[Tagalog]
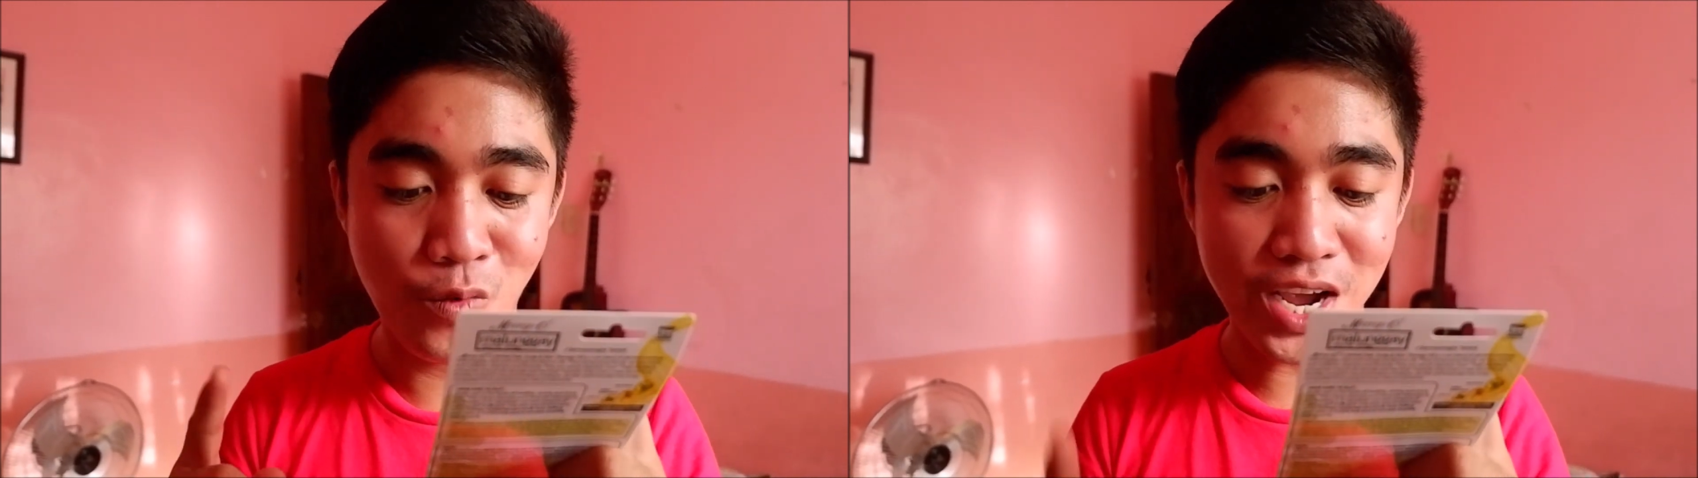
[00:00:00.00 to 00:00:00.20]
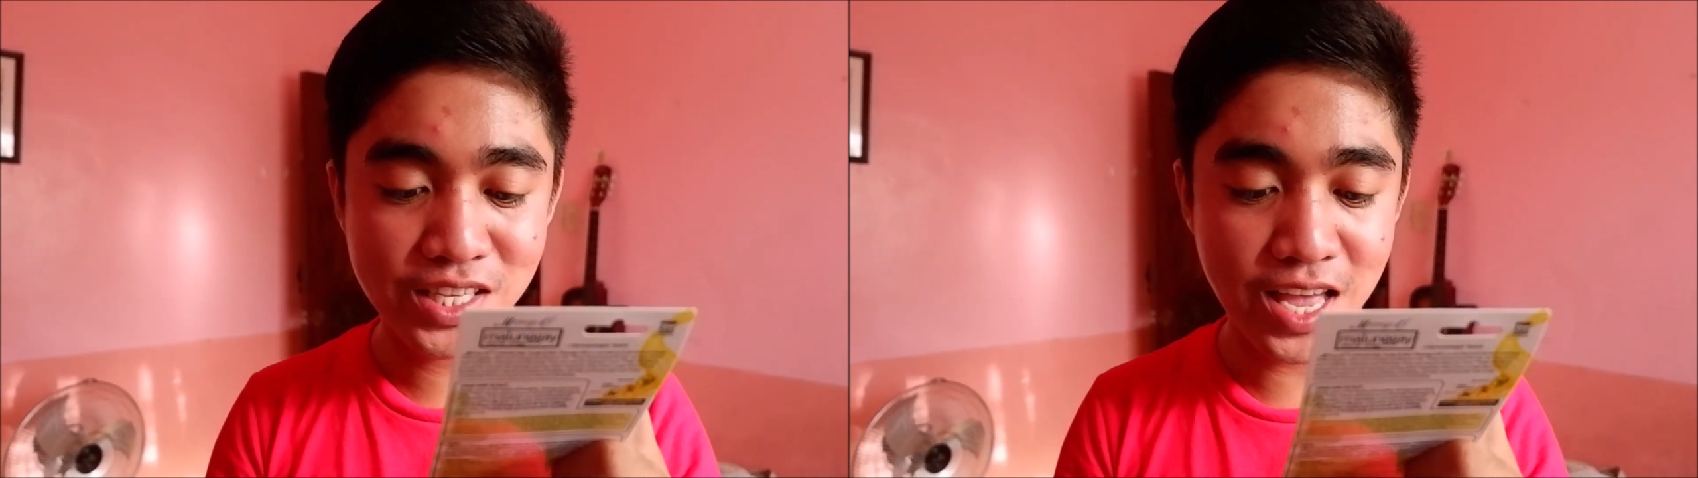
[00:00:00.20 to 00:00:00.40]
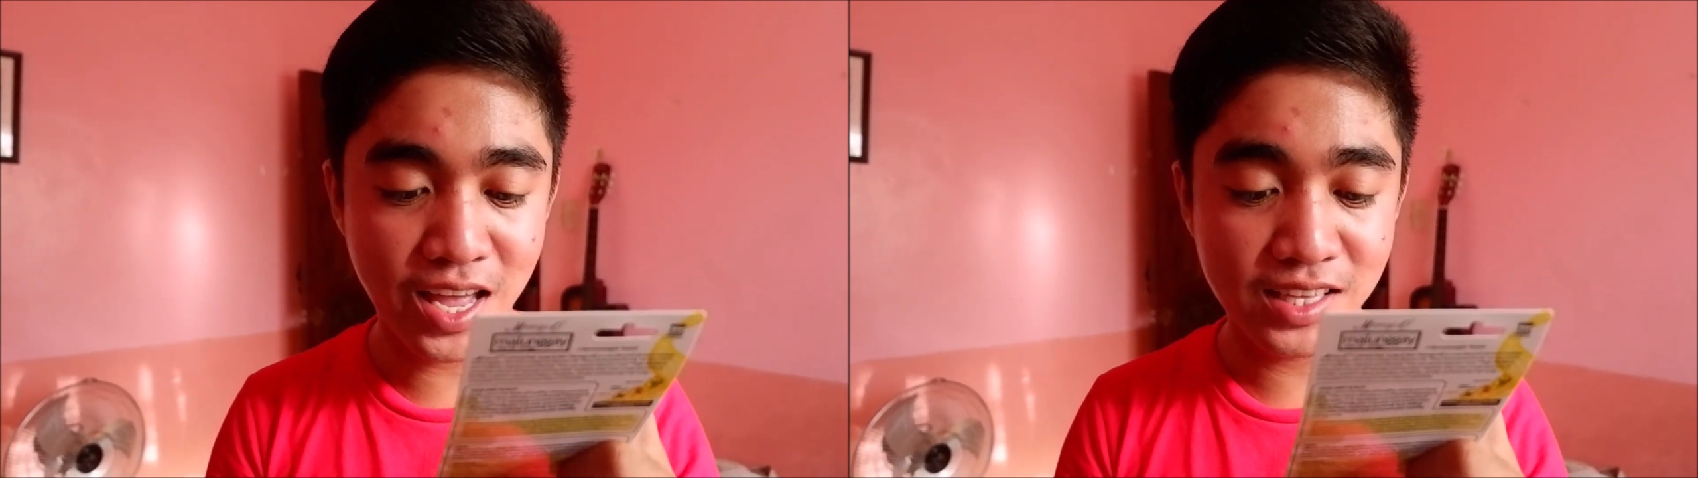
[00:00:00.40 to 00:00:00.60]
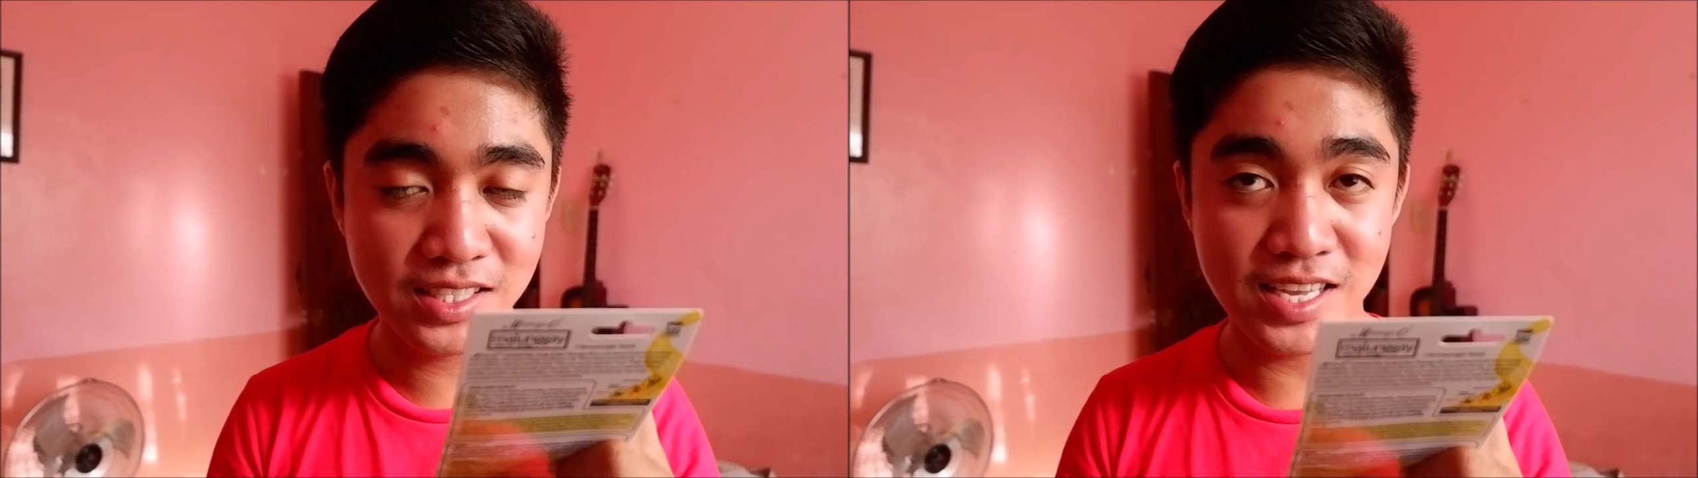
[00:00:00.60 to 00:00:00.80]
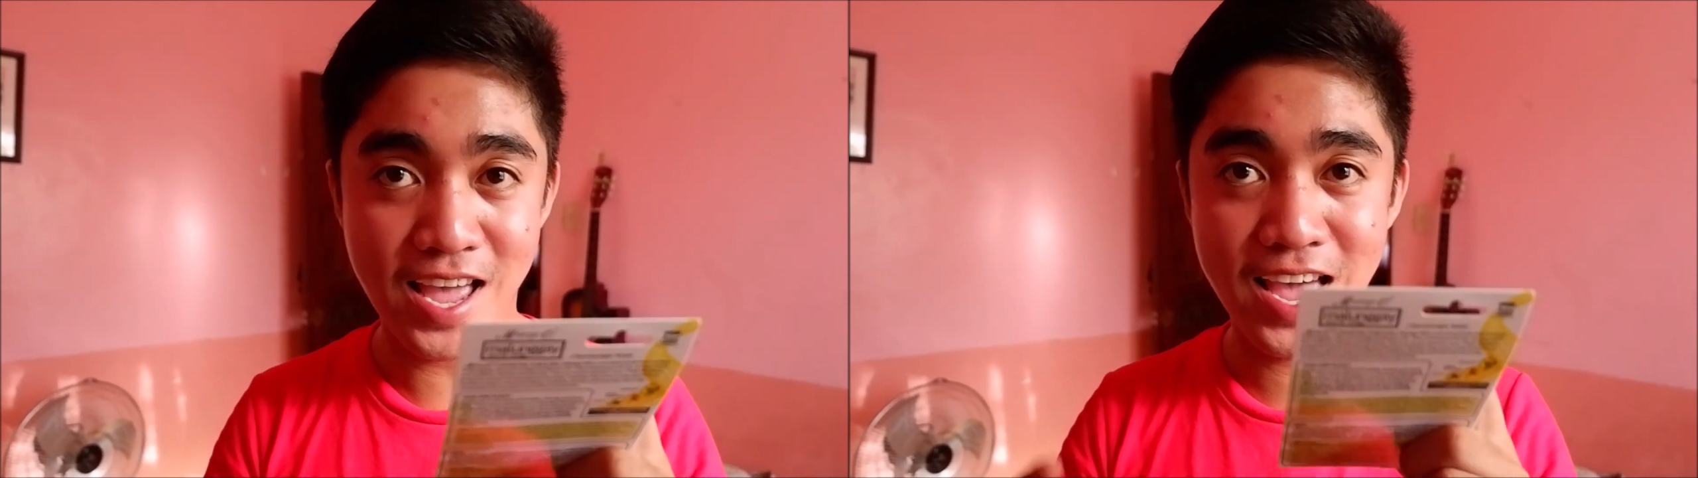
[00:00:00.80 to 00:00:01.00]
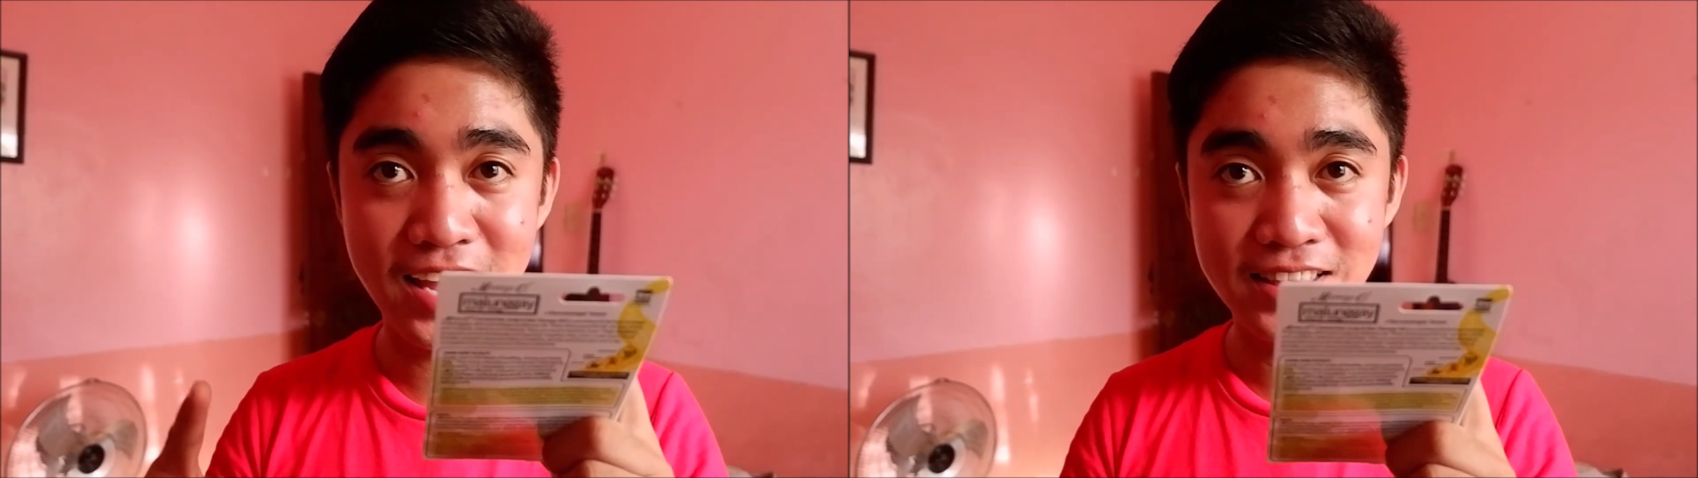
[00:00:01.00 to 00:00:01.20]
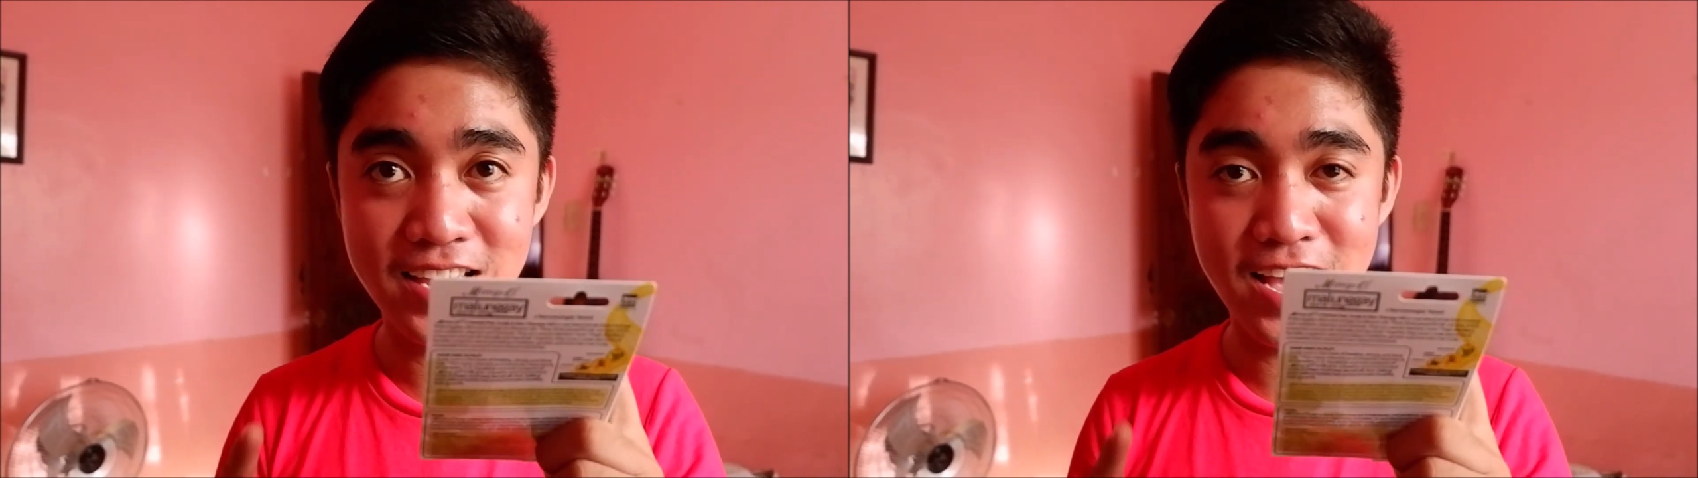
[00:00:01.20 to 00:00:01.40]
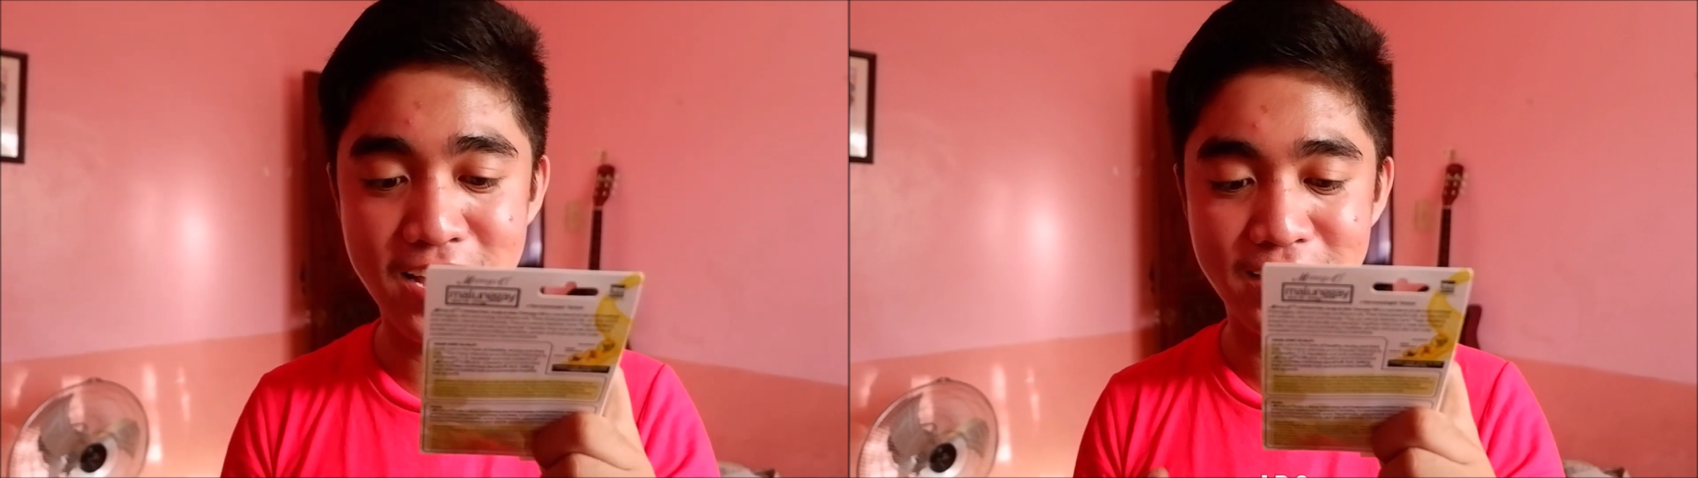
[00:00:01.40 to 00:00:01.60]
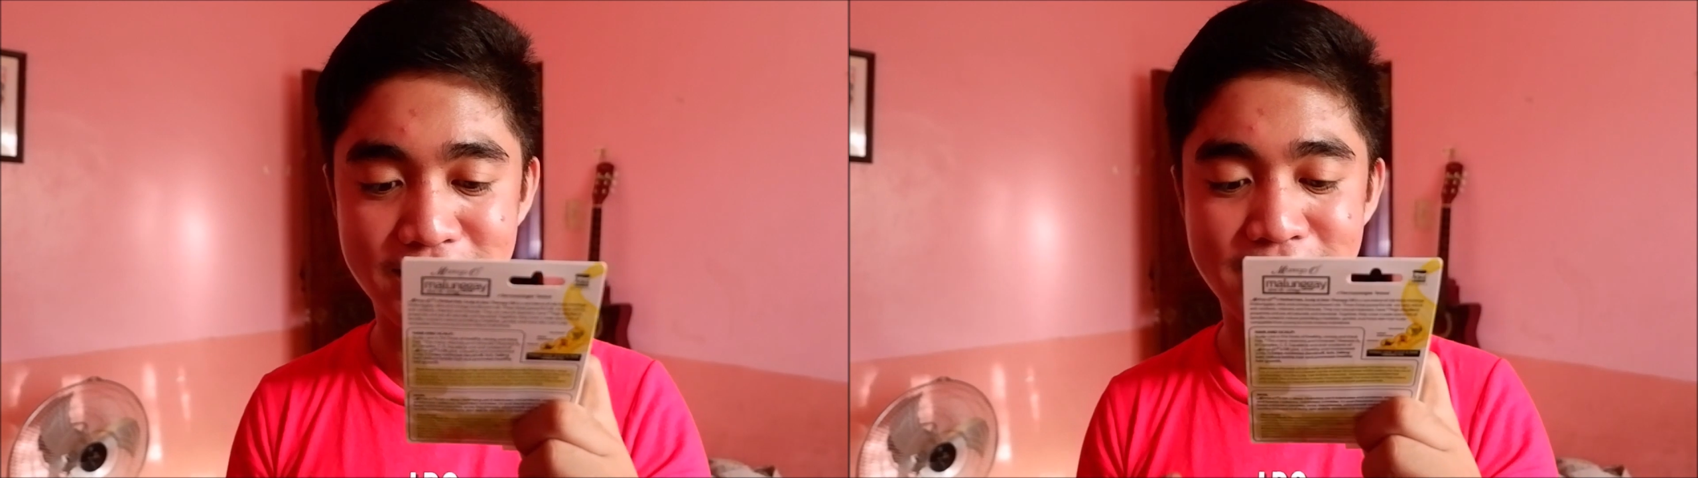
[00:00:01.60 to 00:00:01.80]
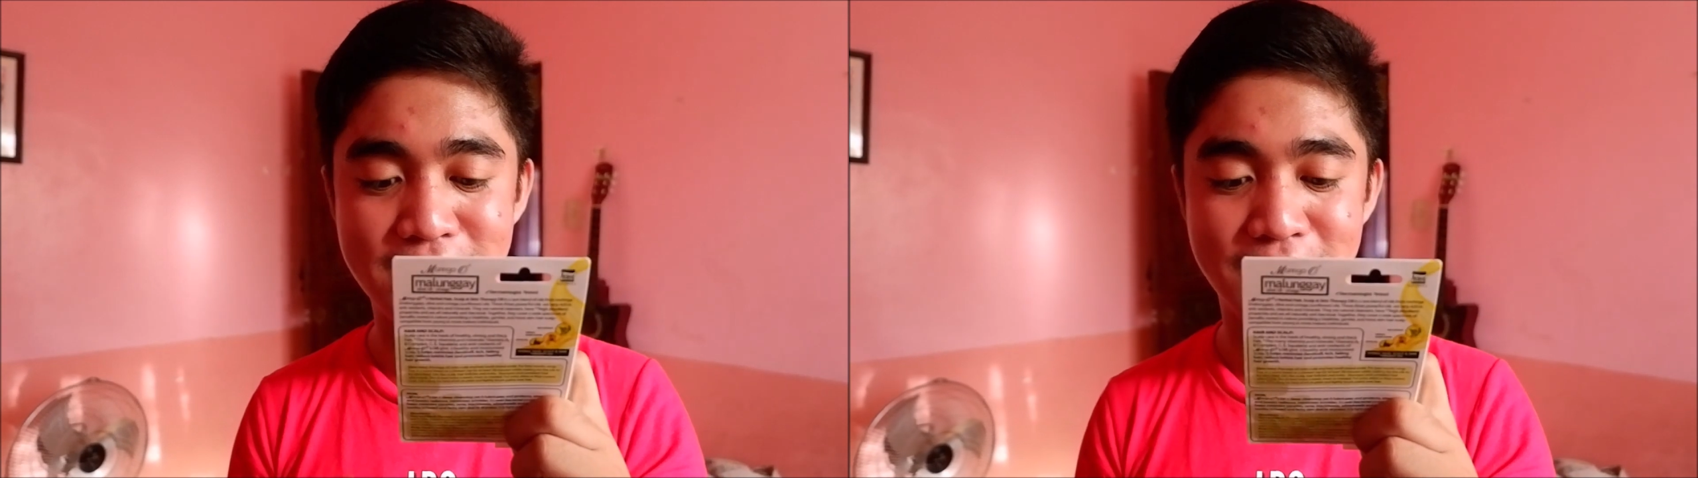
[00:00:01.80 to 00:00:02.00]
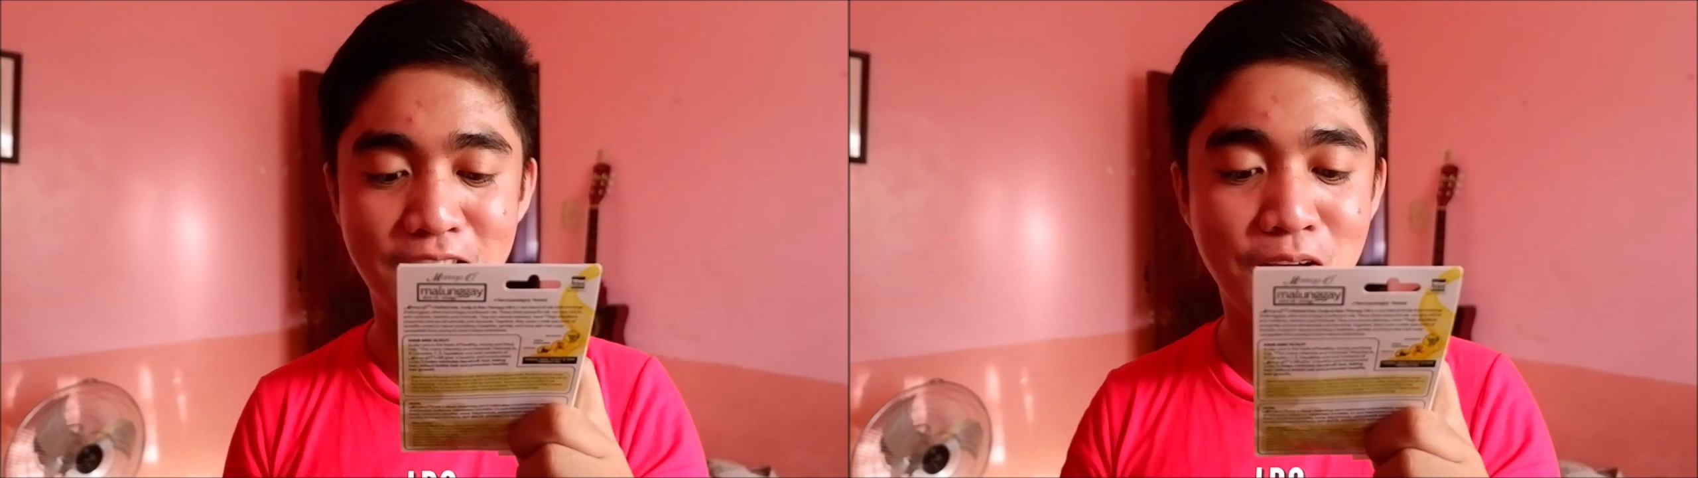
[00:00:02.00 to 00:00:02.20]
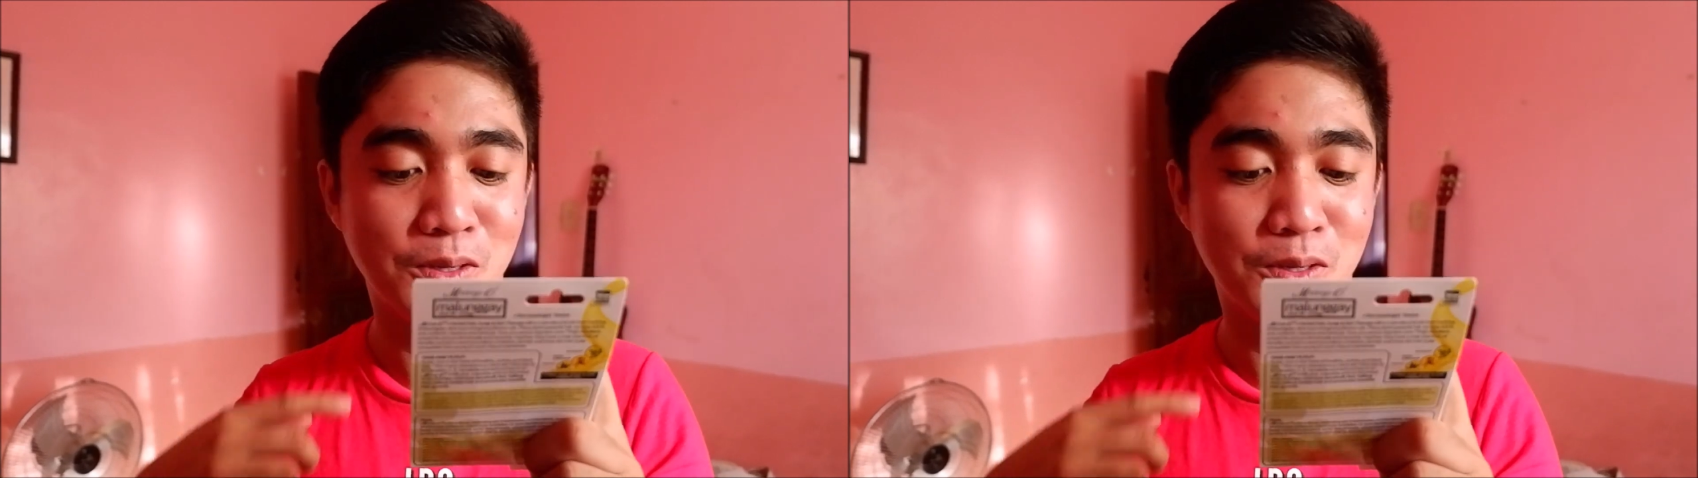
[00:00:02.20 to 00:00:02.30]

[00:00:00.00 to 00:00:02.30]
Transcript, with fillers: whiteheads, and acne.